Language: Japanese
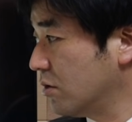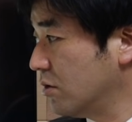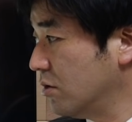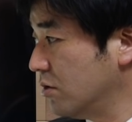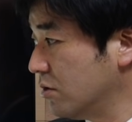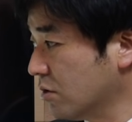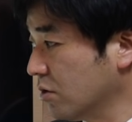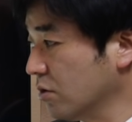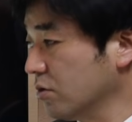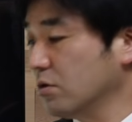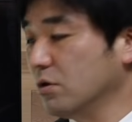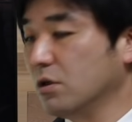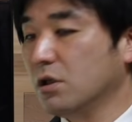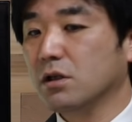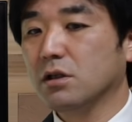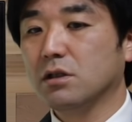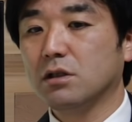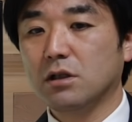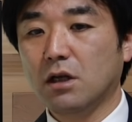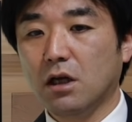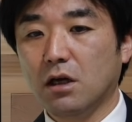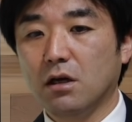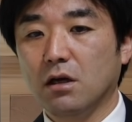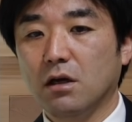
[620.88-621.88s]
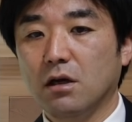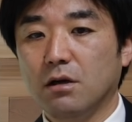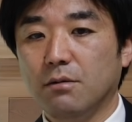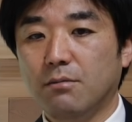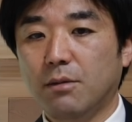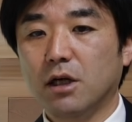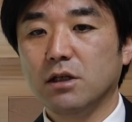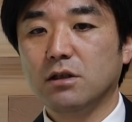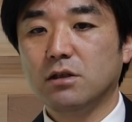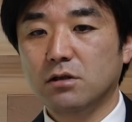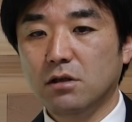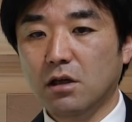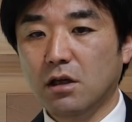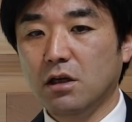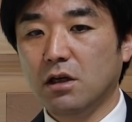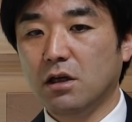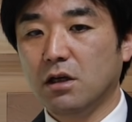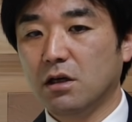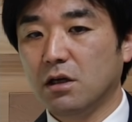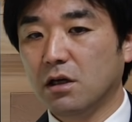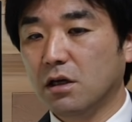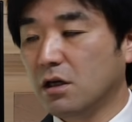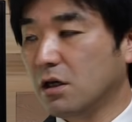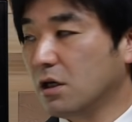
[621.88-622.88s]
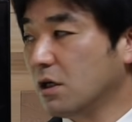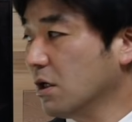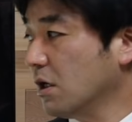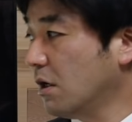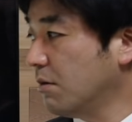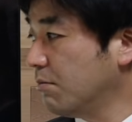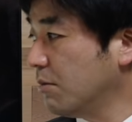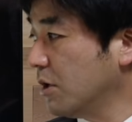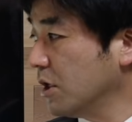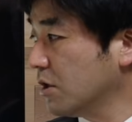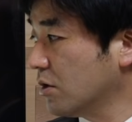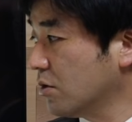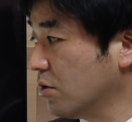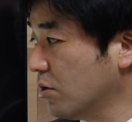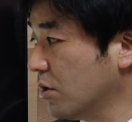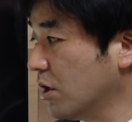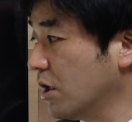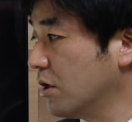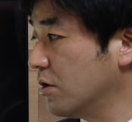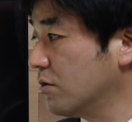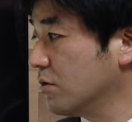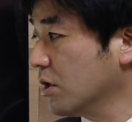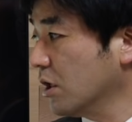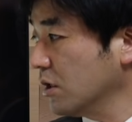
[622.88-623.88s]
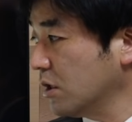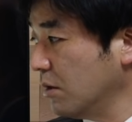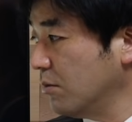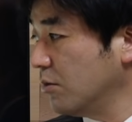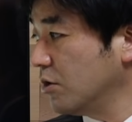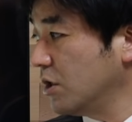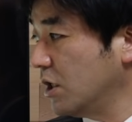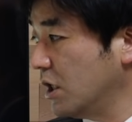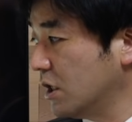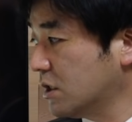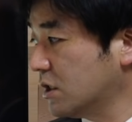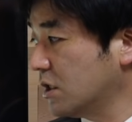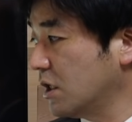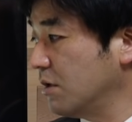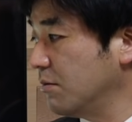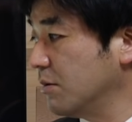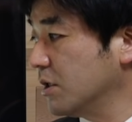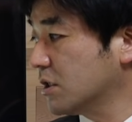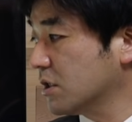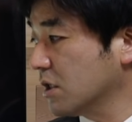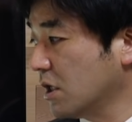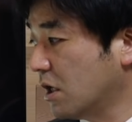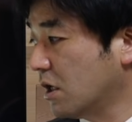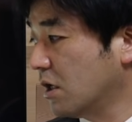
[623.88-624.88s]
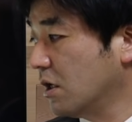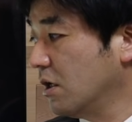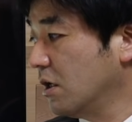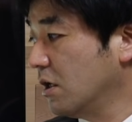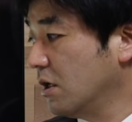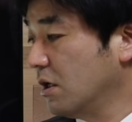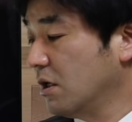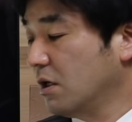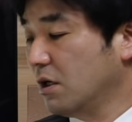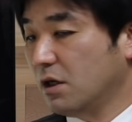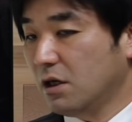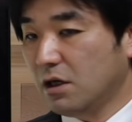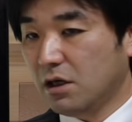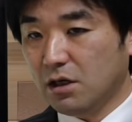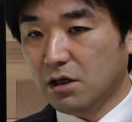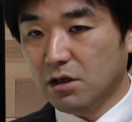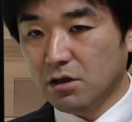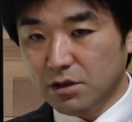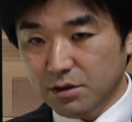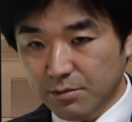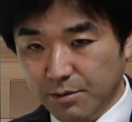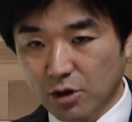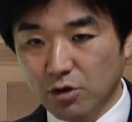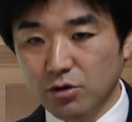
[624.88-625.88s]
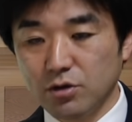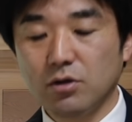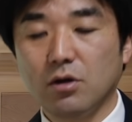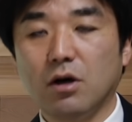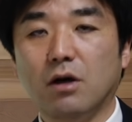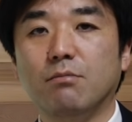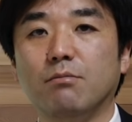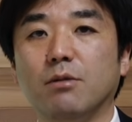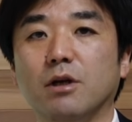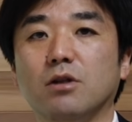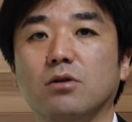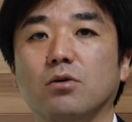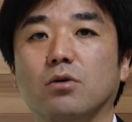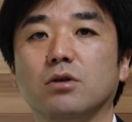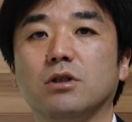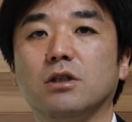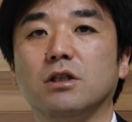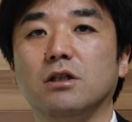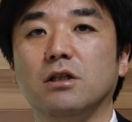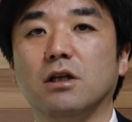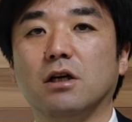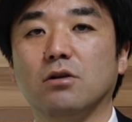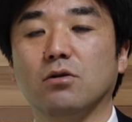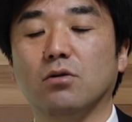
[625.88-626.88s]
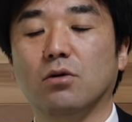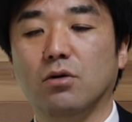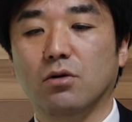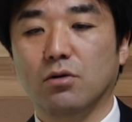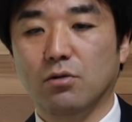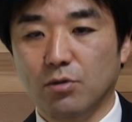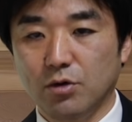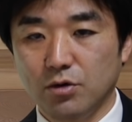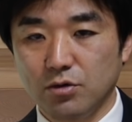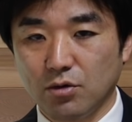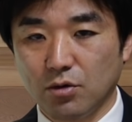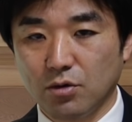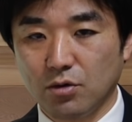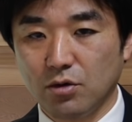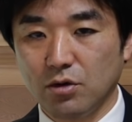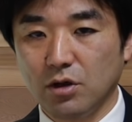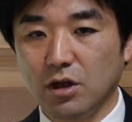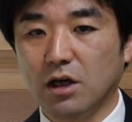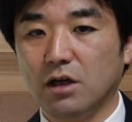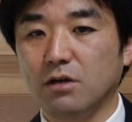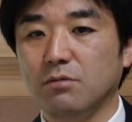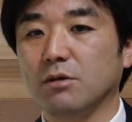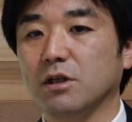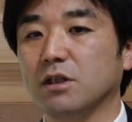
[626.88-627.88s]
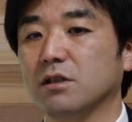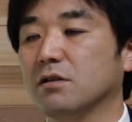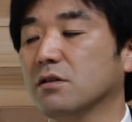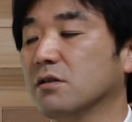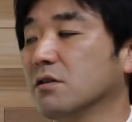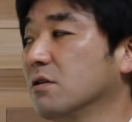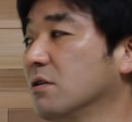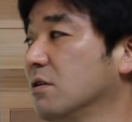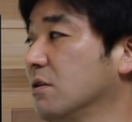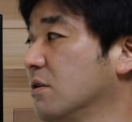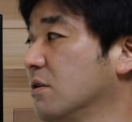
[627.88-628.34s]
いうことでですね、まあすでに、えー、頑張っておられる方もいらっしゃいますが、えー、今こそ頑張ってほしいなと思うところであります。